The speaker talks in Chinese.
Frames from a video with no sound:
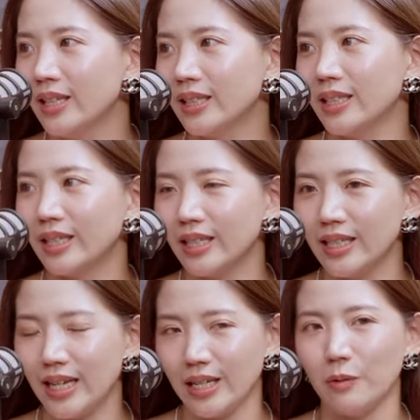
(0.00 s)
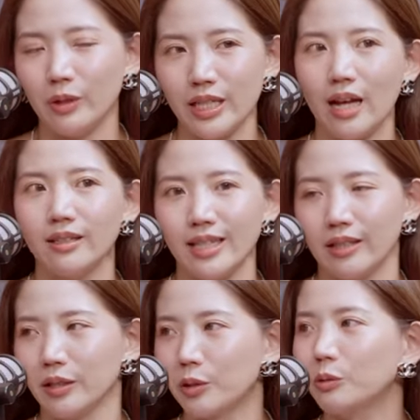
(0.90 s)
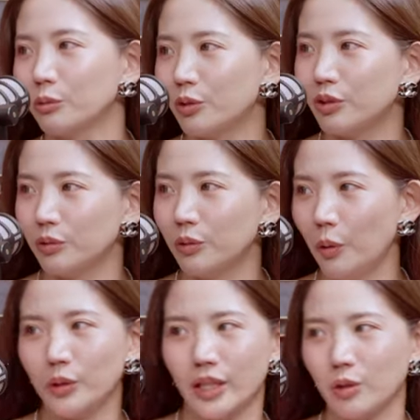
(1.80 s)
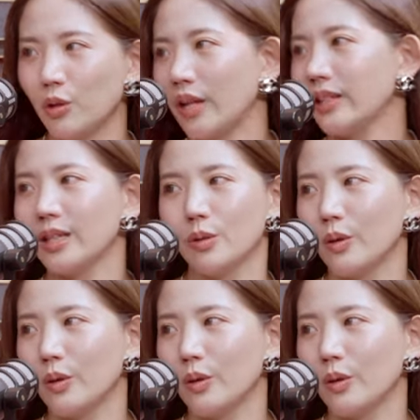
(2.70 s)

可能跟那天我想要讲的故事，或我想传递。